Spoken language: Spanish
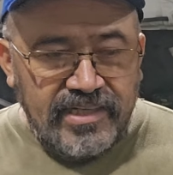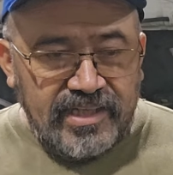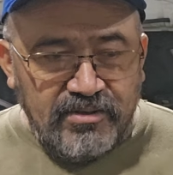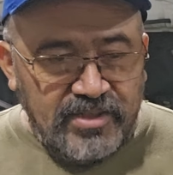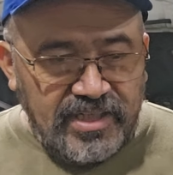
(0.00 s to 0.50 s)

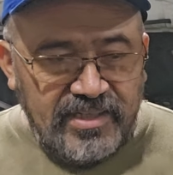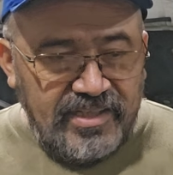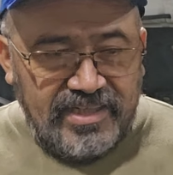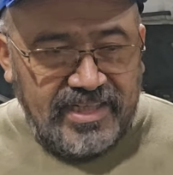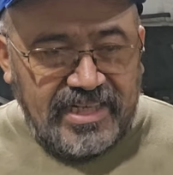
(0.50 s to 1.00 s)
tengo que
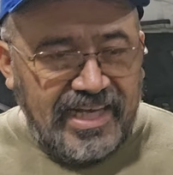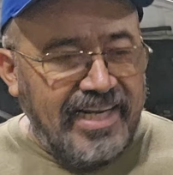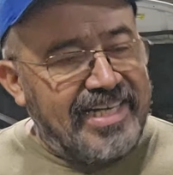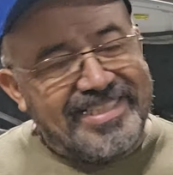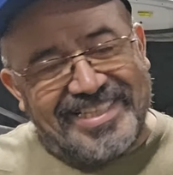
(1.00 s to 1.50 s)
agarrar
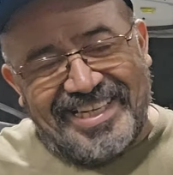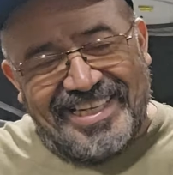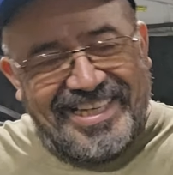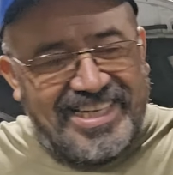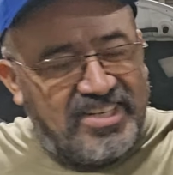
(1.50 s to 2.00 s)
este
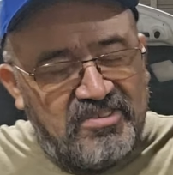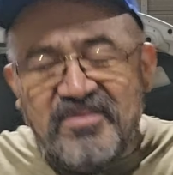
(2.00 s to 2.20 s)
y